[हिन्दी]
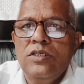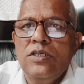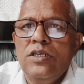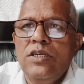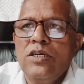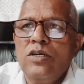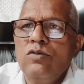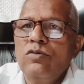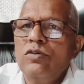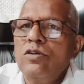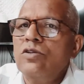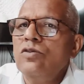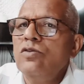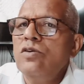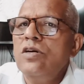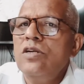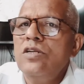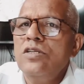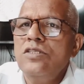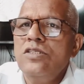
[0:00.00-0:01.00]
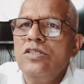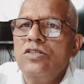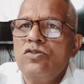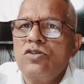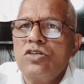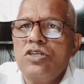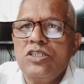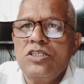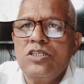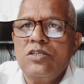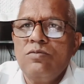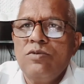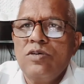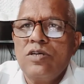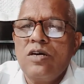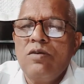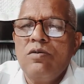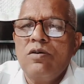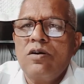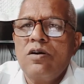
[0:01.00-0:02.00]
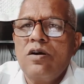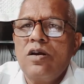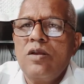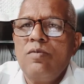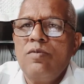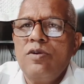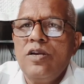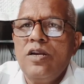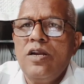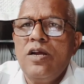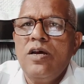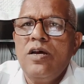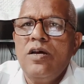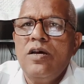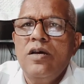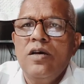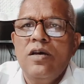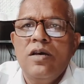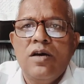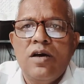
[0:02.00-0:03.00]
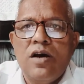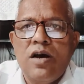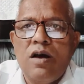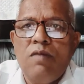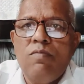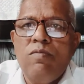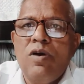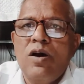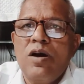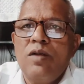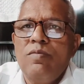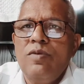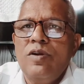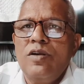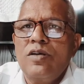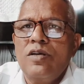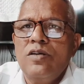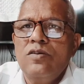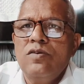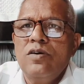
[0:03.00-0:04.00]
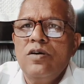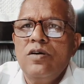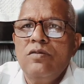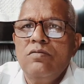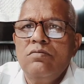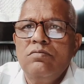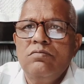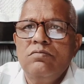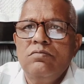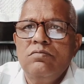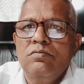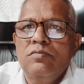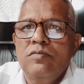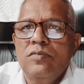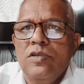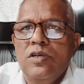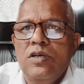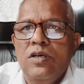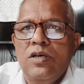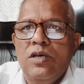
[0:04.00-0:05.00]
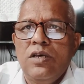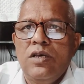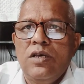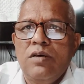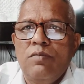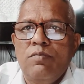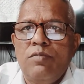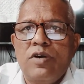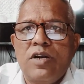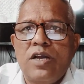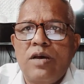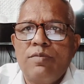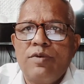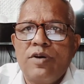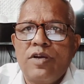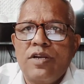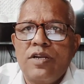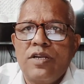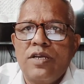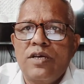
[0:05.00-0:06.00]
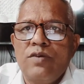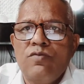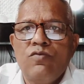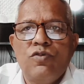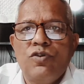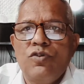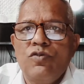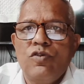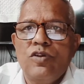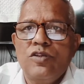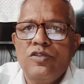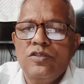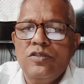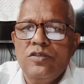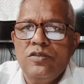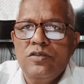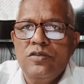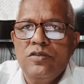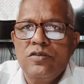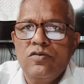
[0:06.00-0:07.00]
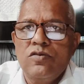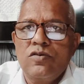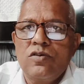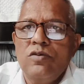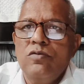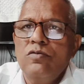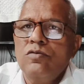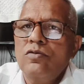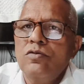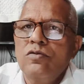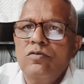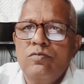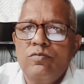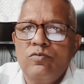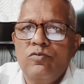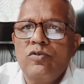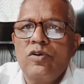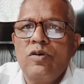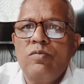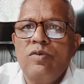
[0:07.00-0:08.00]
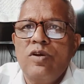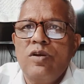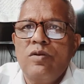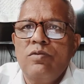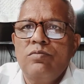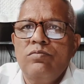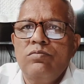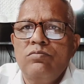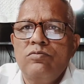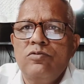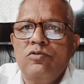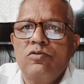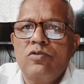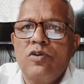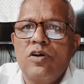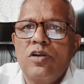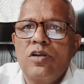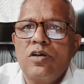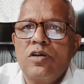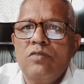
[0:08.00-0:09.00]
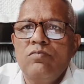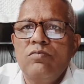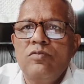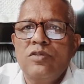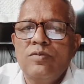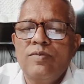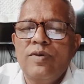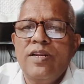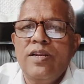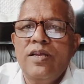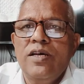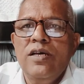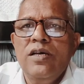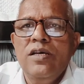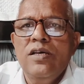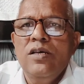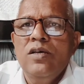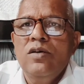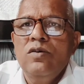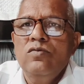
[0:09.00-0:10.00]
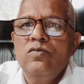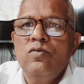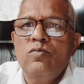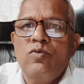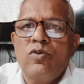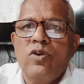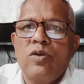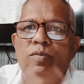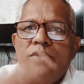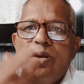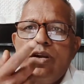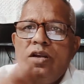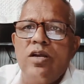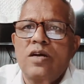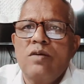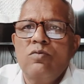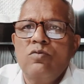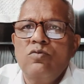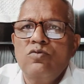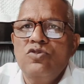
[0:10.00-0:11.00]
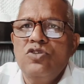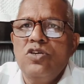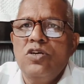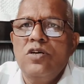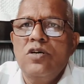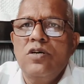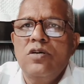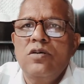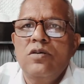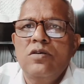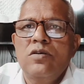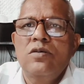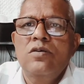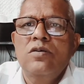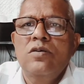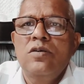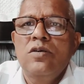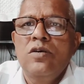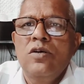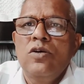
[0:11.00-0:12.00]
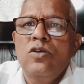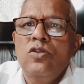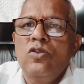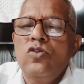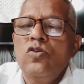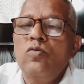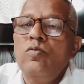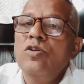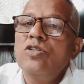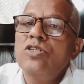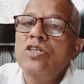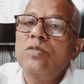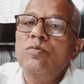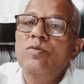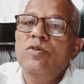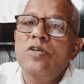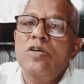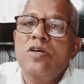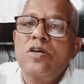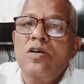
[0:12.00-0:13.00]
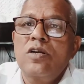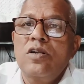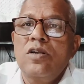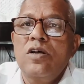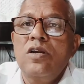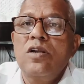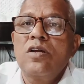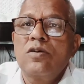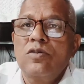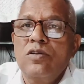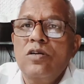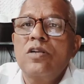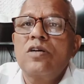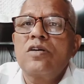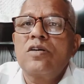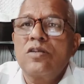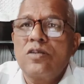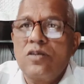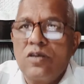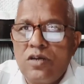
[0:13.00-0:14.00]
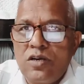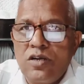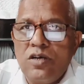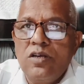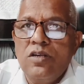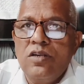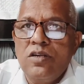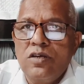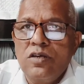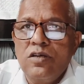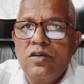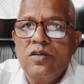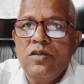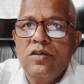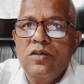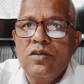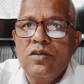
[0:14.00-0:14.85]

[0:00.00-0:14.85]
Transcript: ये निकलो उधर जो है नज़दीक से तो किचन में खाना बन रहा है आप बाहर बैठ के जो है प्रणाम कर रहे हैं वो नहीं होना चाहिए क्योंकि वो तो पूरा हमारा जो खाने का स्मेल है ऊपर हमारे नाक में घुस जाएगा तो हमने छत पे जाके करना अलग अलग करना है भी